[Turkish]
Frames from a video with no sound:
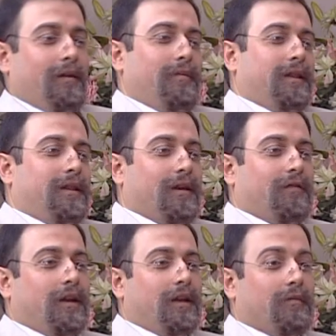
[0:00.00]
Elbette
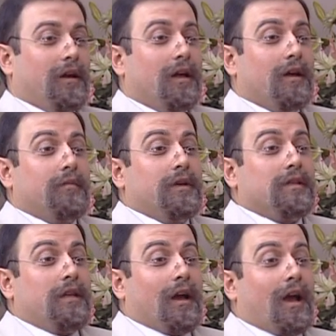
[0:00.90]
efendim.
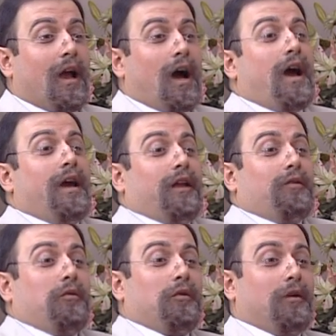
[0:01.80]
Bizde gayet
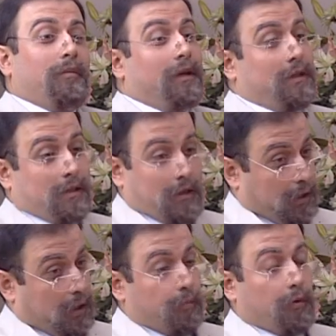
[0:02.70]
yüklü bir hisse senedi